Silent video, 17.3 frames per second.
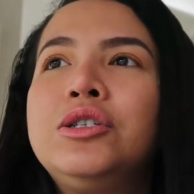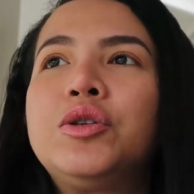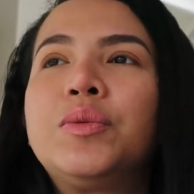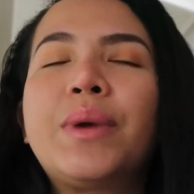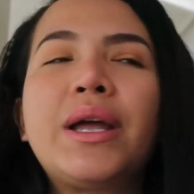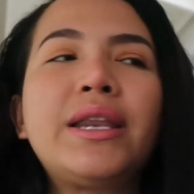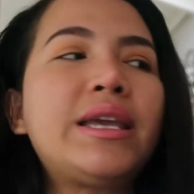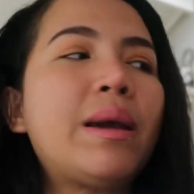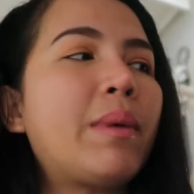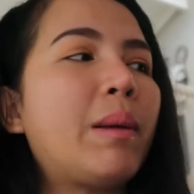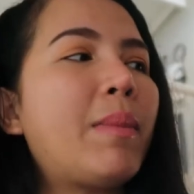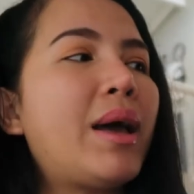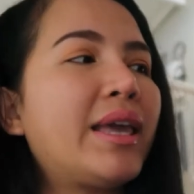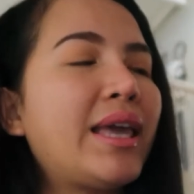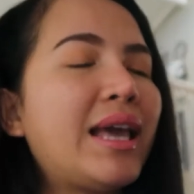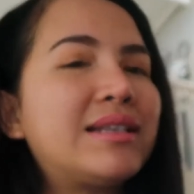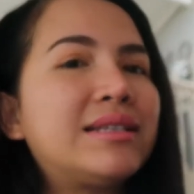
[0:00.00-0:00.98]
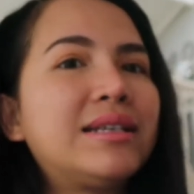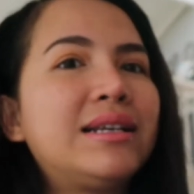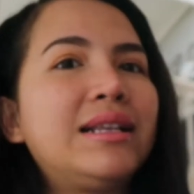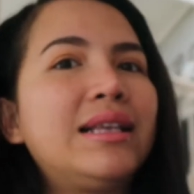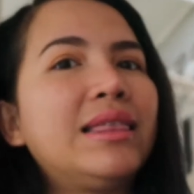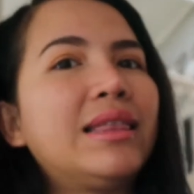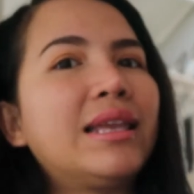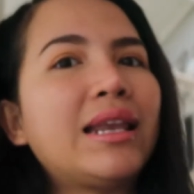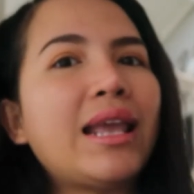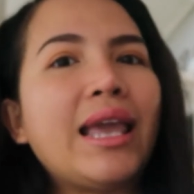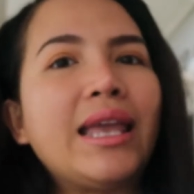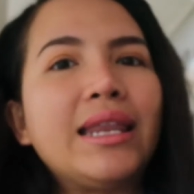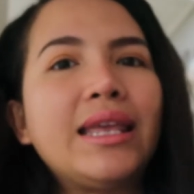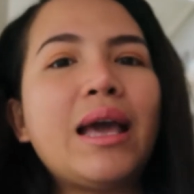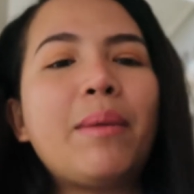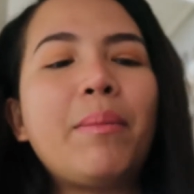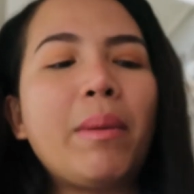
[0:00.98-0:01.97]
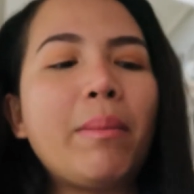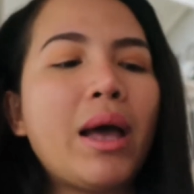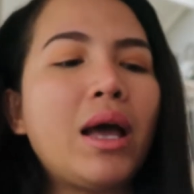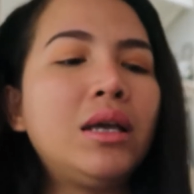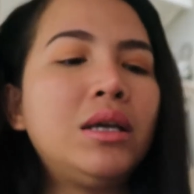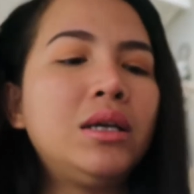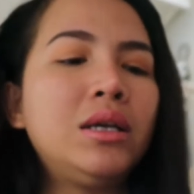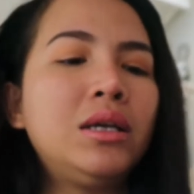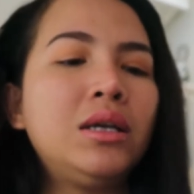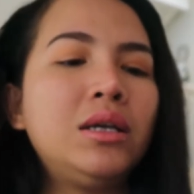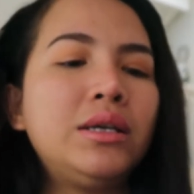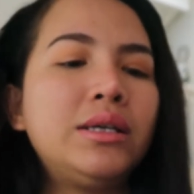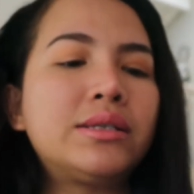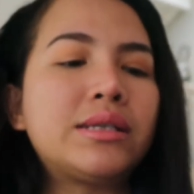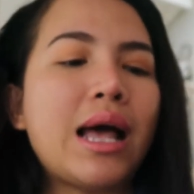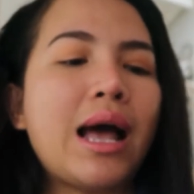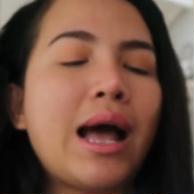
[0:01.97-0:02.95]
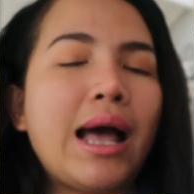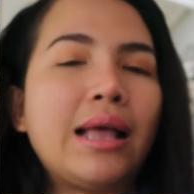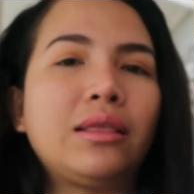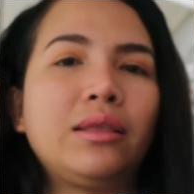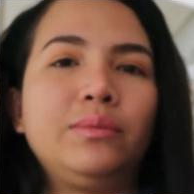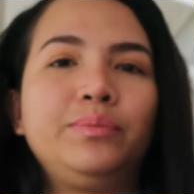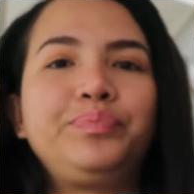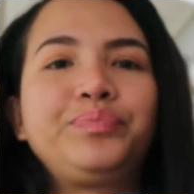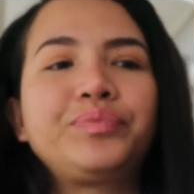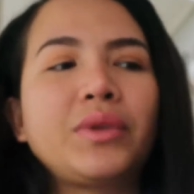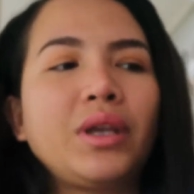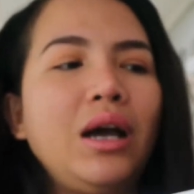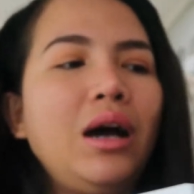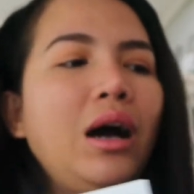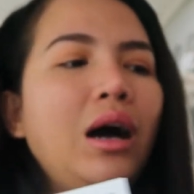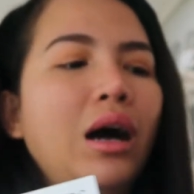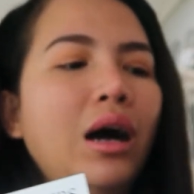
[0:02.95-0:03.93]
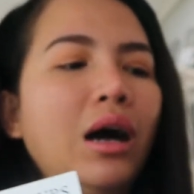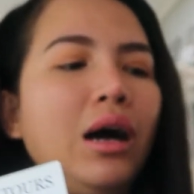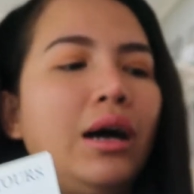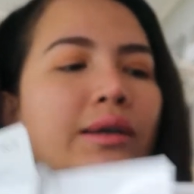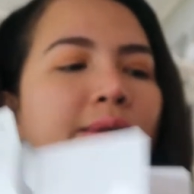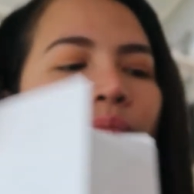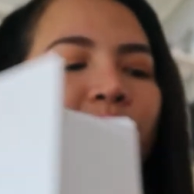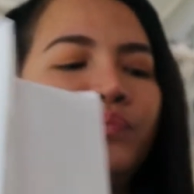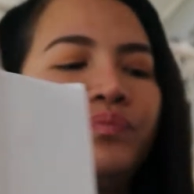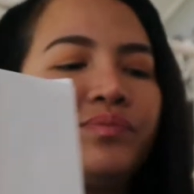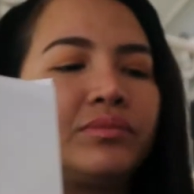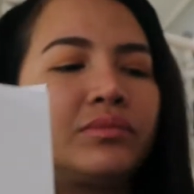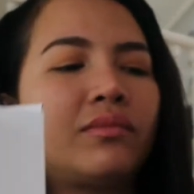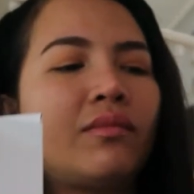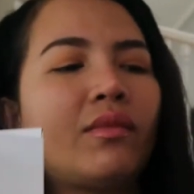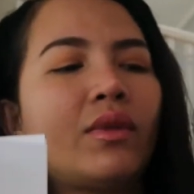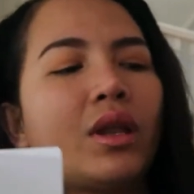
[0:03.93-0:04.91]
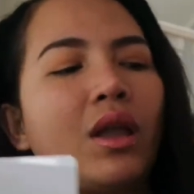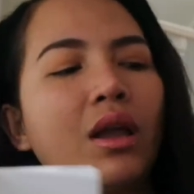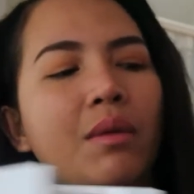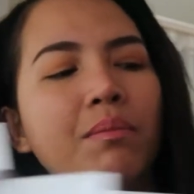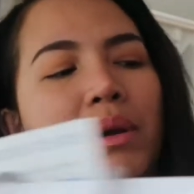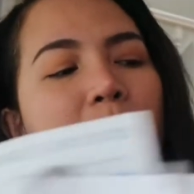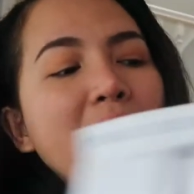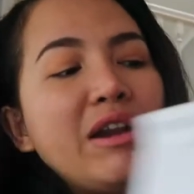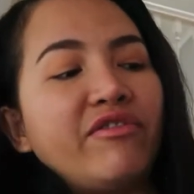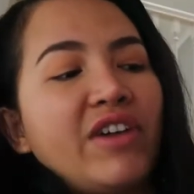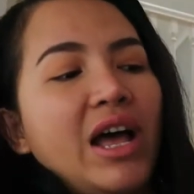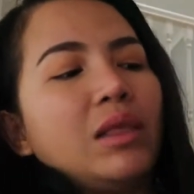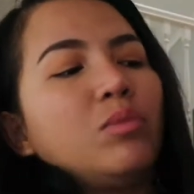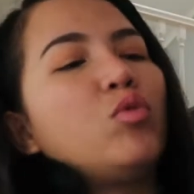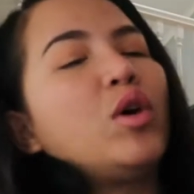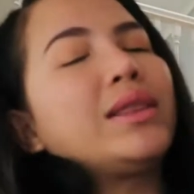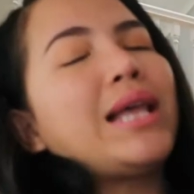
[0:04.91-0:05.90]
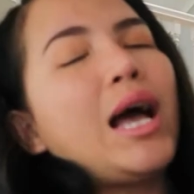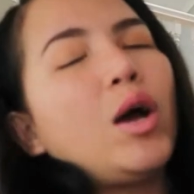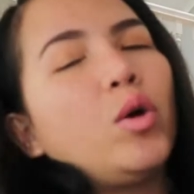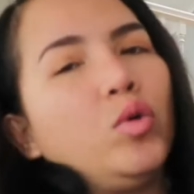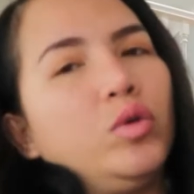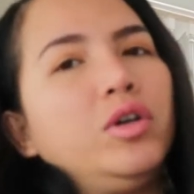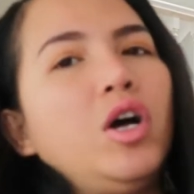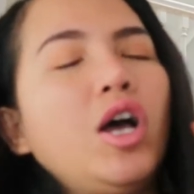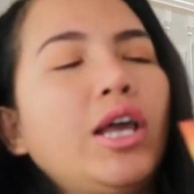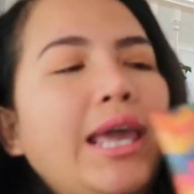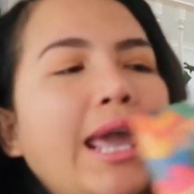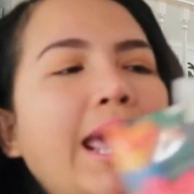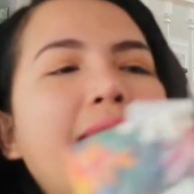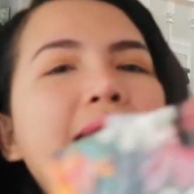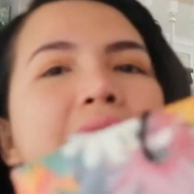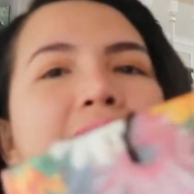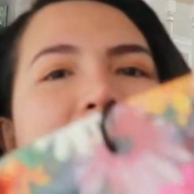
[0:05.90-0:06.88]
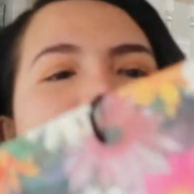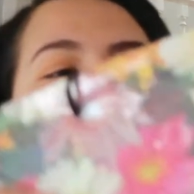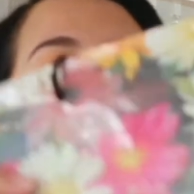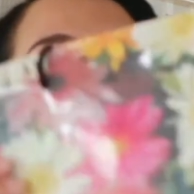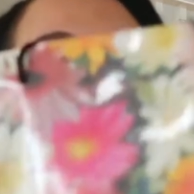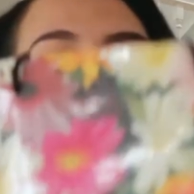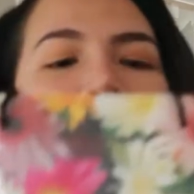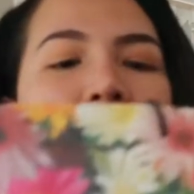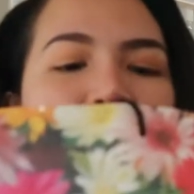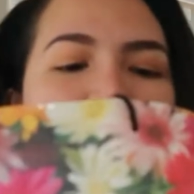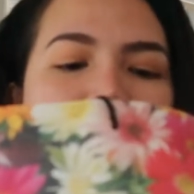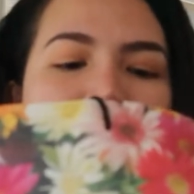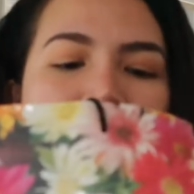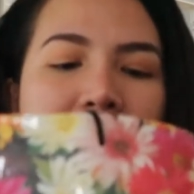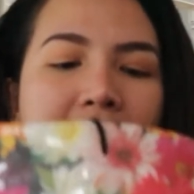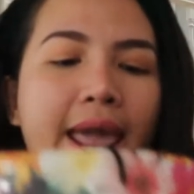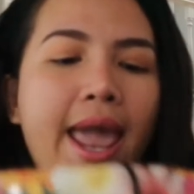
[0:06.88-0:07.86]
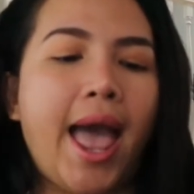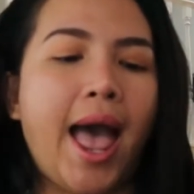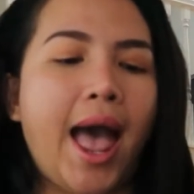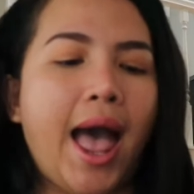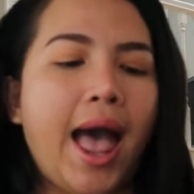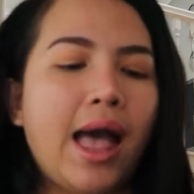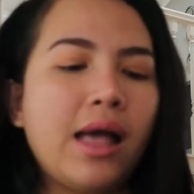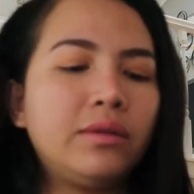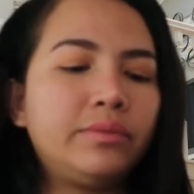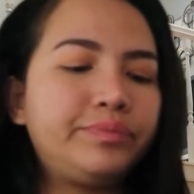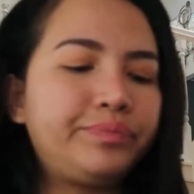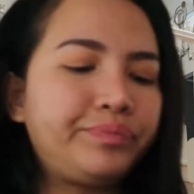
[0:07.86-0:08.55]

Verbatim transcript: Cuman ya memang yang segelintirnya ini yang memang sangat uh, bermanfaat buat aku. Oke, okay, kita buka yang gede ya.